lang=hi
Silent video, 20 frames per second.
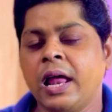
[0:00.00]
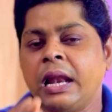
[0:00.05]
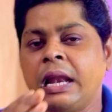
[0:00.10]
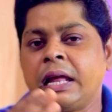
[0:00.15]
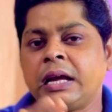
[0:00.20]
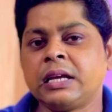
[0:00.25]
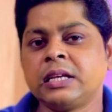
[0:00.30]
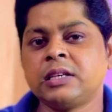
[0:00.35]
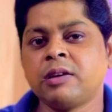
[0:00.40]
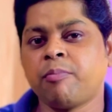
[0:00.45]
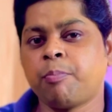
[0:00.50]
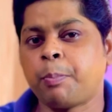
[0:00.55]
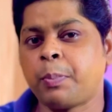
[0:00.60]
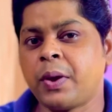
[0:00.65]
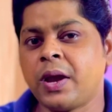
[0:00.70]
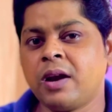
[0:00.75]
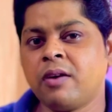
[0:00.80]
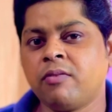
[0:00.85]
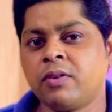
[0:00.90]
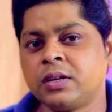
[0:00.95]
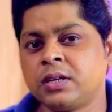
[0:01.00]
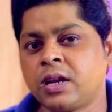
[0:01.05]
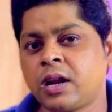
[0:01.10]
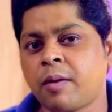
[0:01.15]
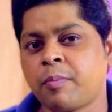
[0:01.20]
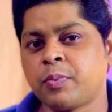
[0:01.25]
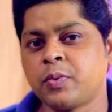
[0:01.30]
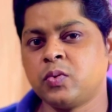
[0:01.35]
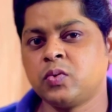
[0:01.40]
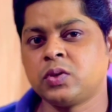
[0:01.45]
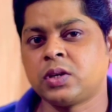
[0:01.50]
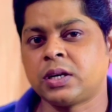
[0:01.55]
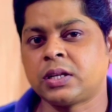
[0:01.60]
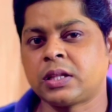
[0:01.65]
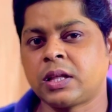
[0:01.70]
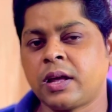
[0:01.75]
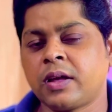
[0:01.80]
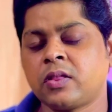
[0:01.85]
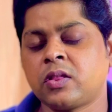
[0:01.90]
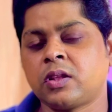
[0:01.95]
लेकिन जब पेड वर्जन आप यूज
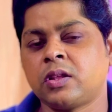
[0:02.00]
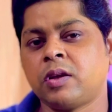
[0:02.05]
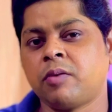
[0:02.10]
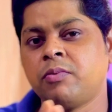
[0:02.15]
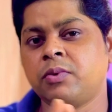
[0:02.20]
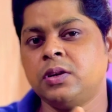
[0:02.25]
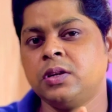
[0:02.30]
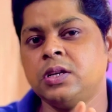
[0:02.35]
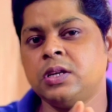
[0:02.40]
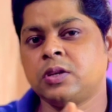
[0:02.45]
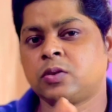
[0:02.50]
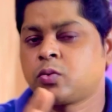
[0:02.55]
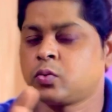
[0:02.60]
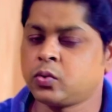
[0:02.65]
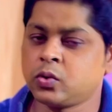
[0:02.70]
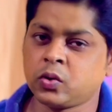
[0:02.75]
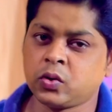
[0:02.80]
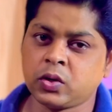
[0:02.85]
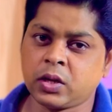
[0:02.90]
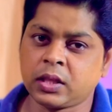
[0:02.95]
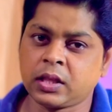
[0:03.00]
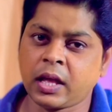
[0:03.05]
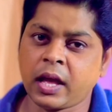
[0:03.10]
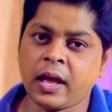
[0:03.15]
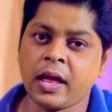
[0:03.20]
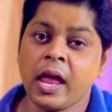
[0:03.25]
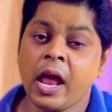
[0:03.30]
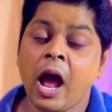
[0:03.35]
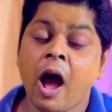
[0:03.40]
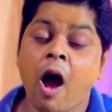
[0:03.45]
करते हैं तो द विंजी स्टूडियो हो जाता है